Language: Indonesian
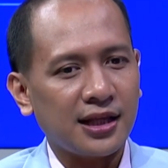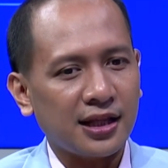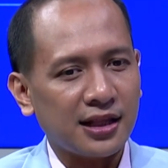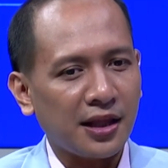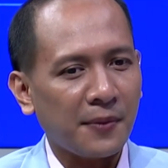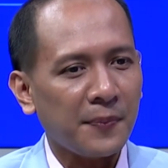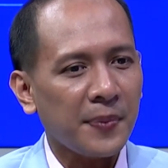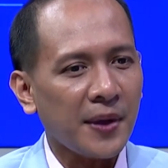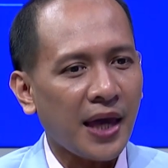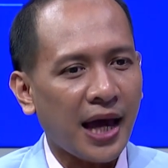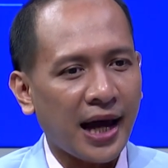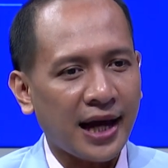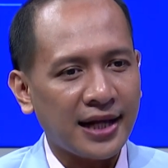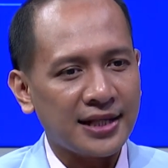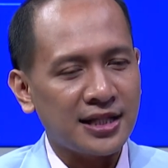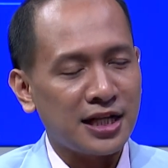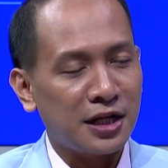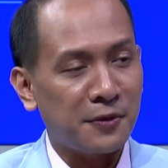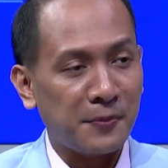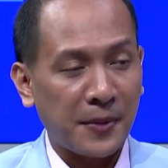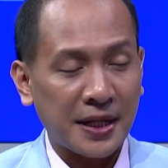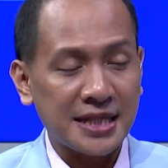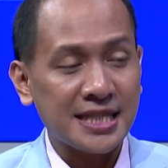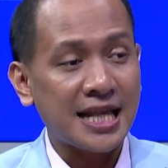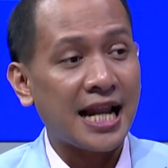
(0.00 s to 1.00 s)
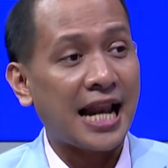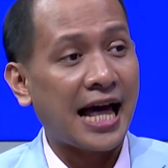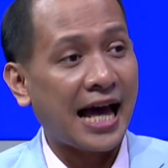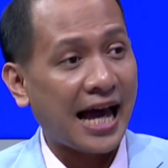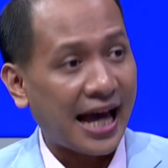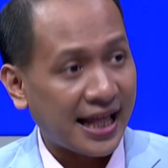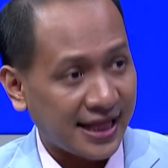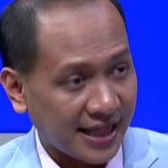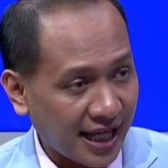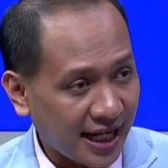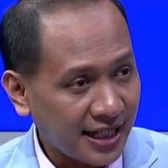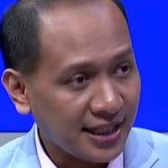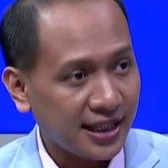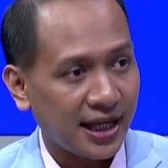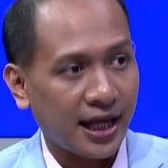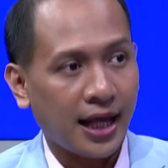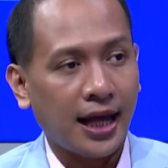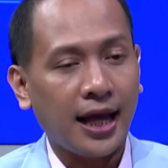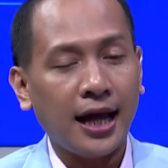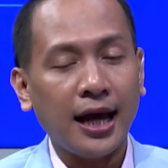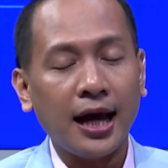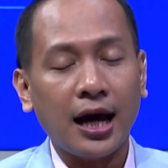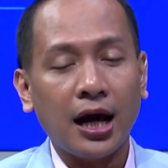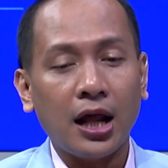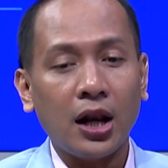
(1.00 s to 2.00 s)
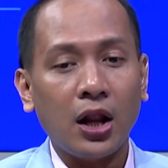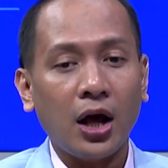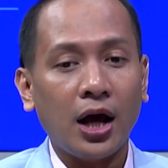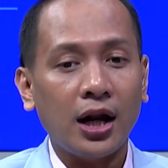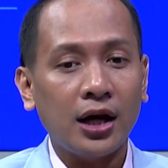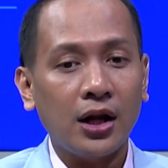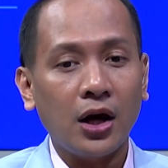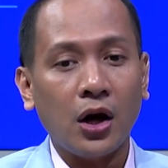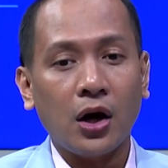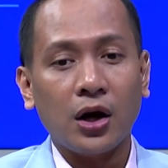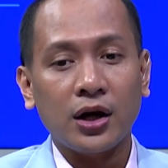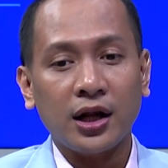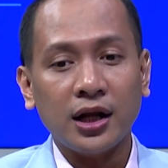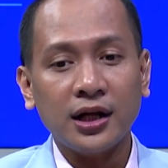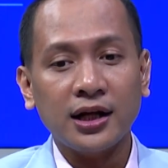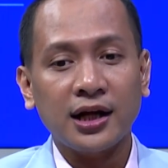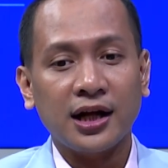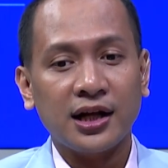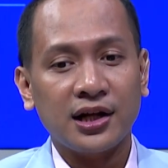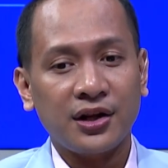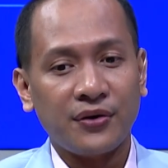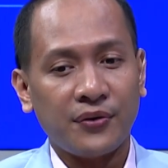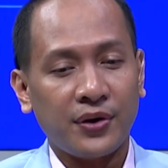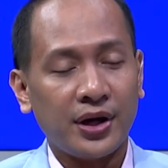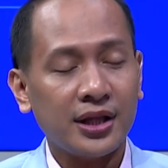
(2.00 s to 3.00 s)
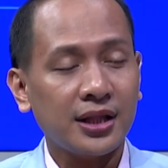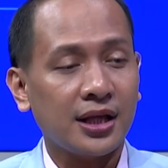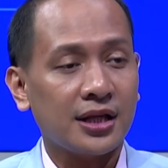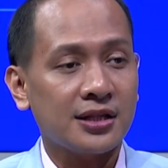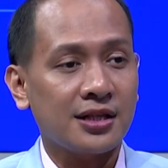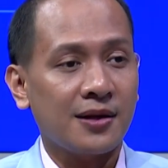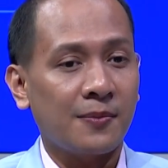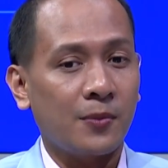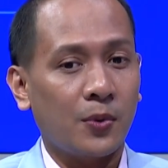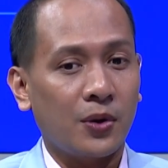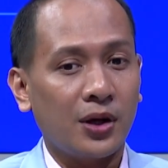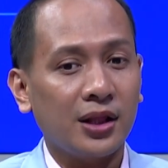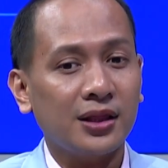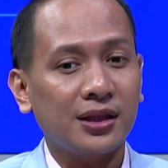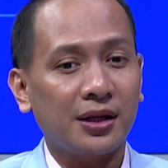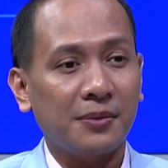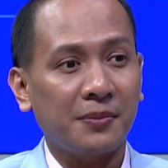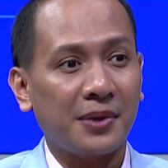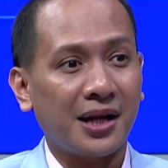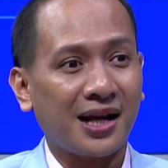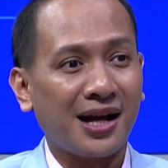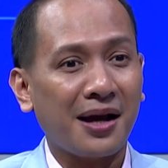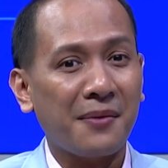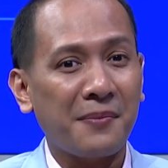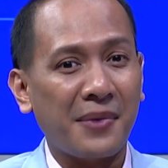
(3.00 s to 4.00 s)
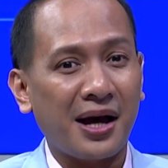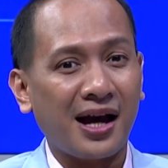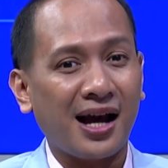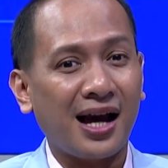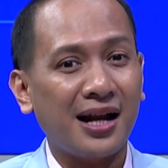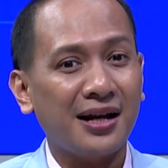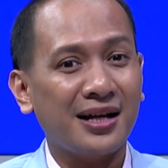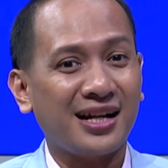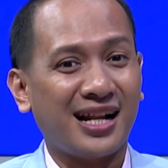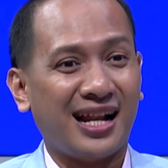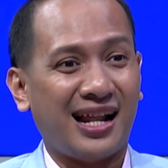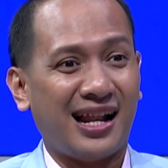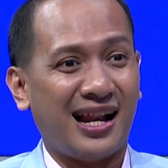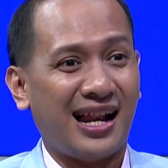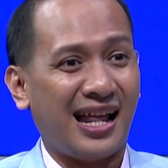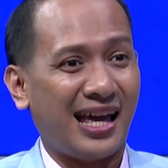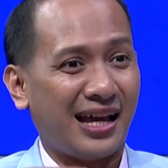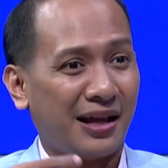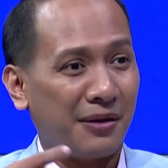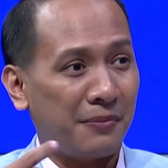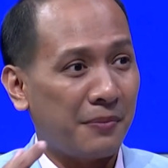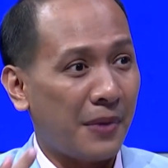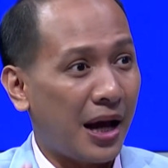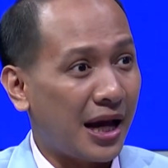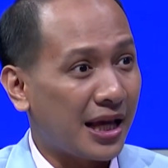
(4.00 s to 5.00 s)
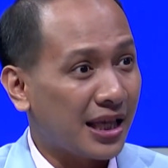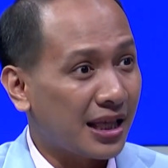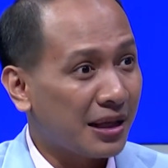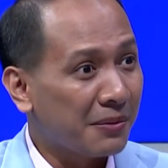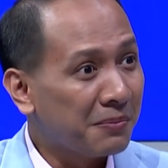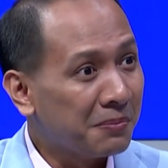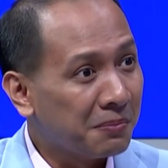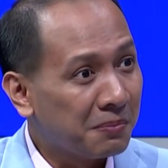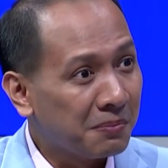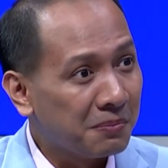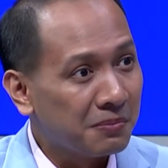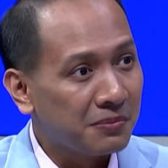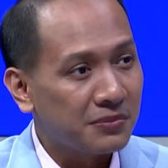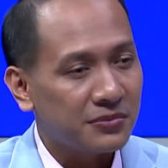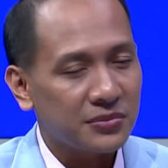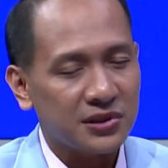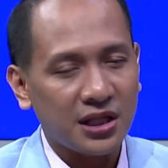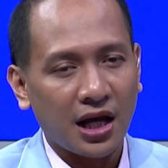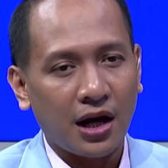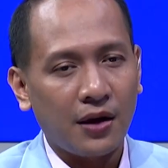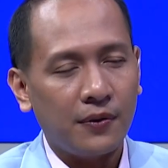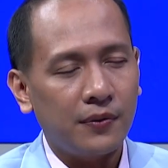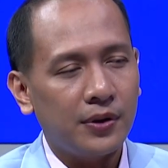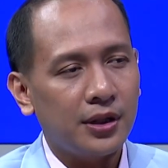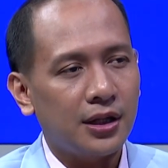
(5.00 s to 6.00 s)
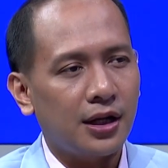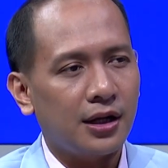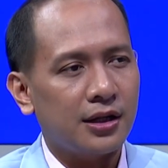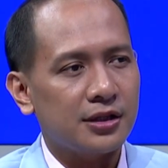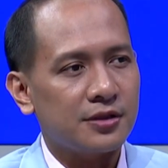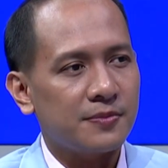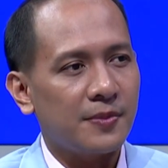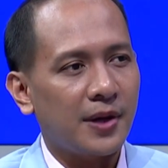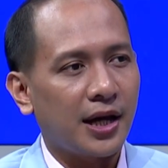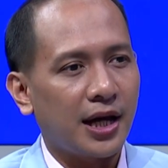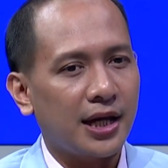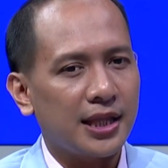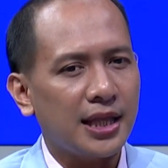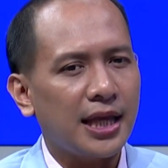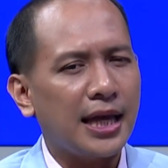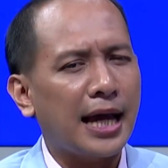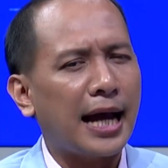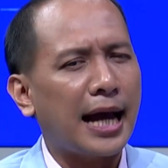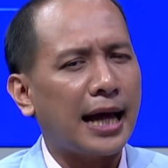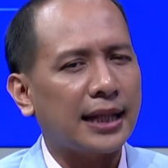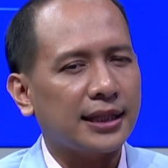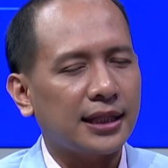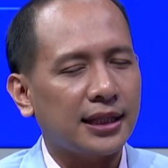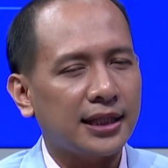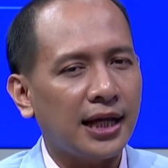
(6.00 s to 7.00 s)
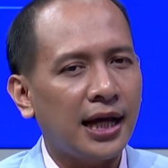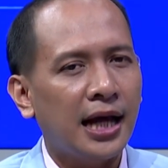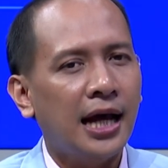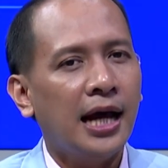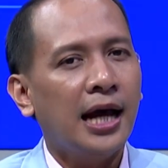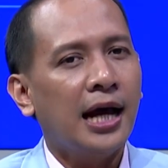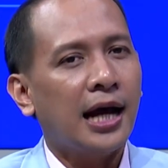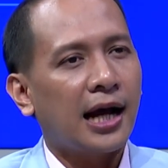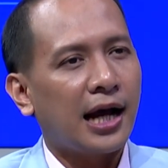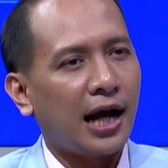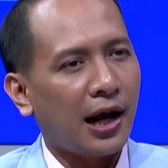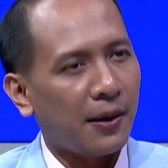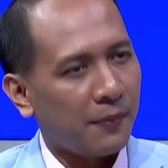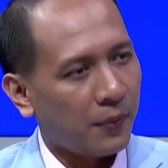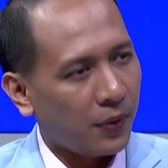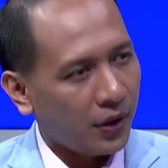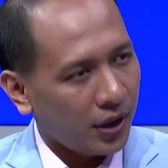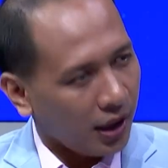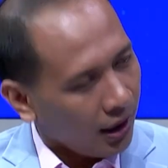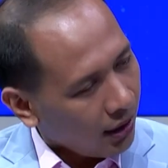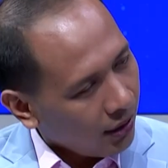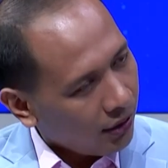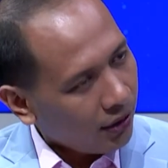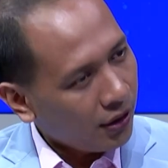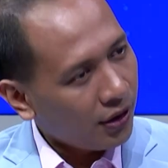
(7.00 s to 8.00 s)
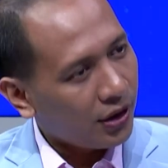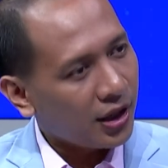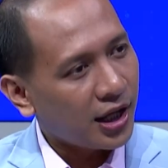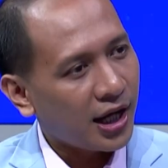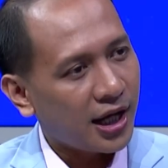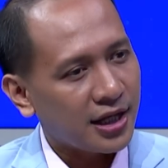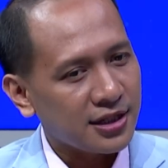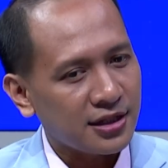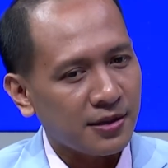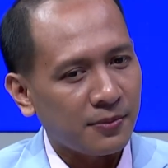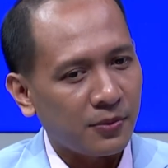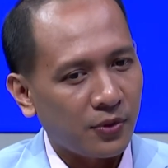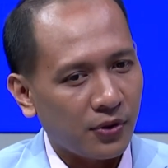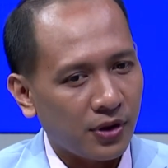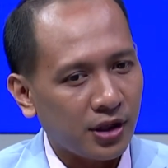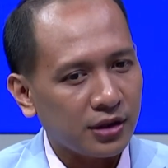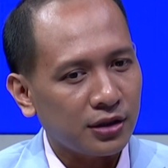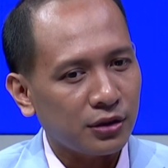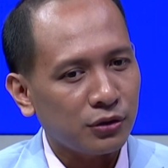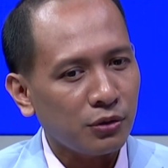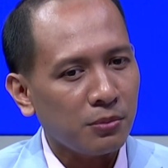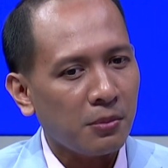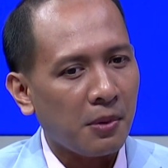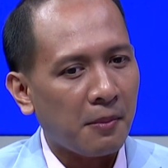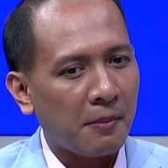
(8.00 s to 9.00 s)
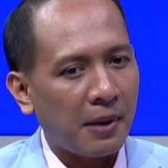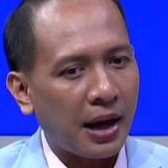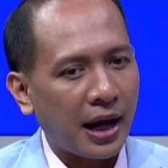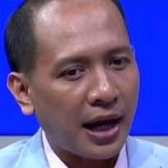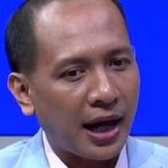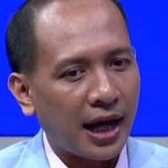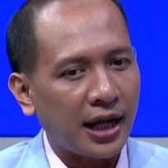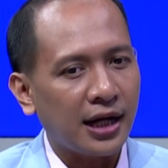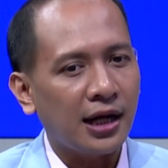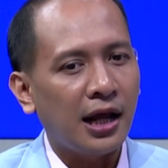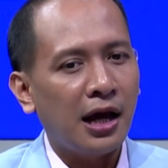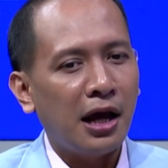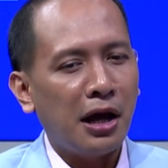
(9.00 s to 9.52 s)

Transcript: Tapi akan jadi masalah katanya kalau ada orang dengan riwayat asam urat dan mereka makan like bayam, sawi dan lain sebagainya yang katanya nggak boleh loh orang asam urat itu memakan